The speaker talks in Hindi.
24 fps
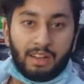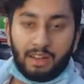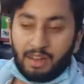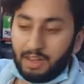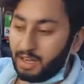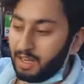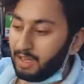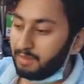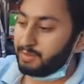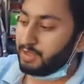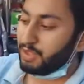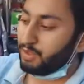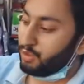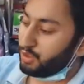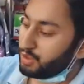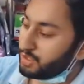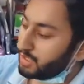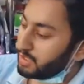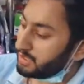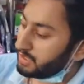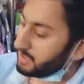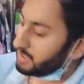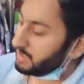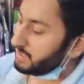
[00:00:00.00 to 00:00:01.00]
आराम से
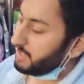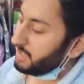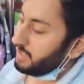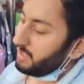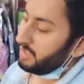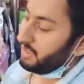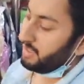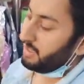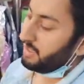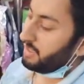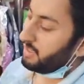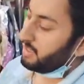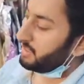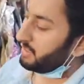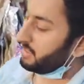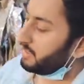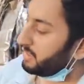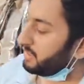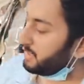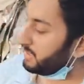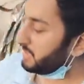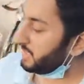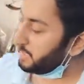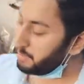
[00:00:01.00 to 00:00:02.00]
यूज़ कर सकते हैं
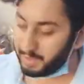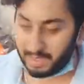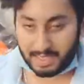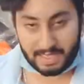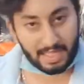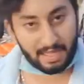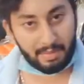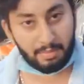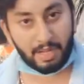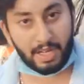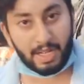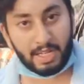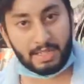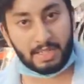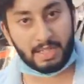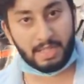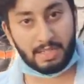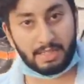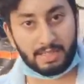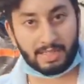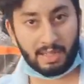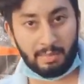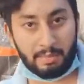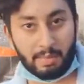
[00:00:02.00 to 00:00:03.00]
ये भी सेम रेंज
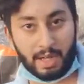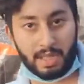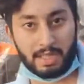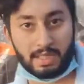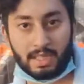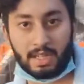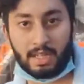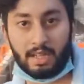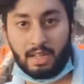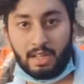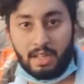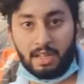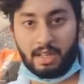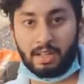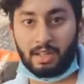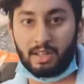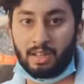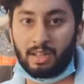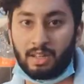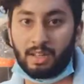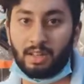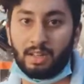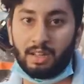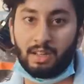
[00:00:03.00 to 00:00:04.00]
है सेम प्राइस है
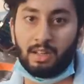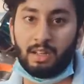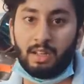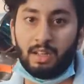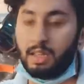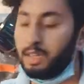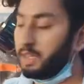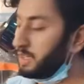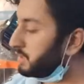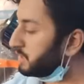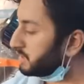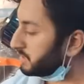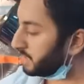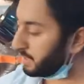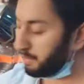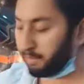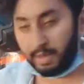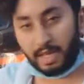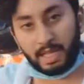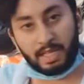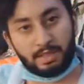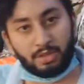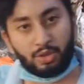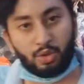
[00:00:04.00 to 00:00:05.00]
कितने का ये
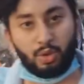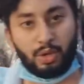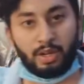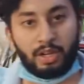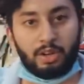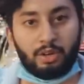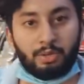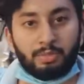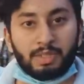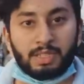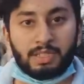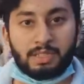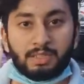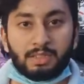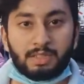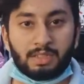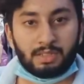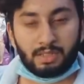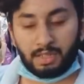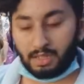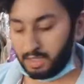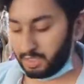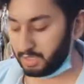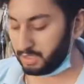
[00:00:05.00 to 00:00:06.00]
सेम प्राइस टू हंड्रेड रुपीज़
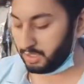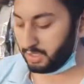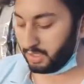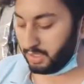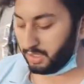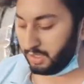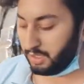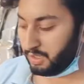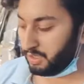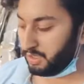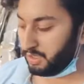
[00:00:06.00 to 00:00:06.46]
हाँ जी इनके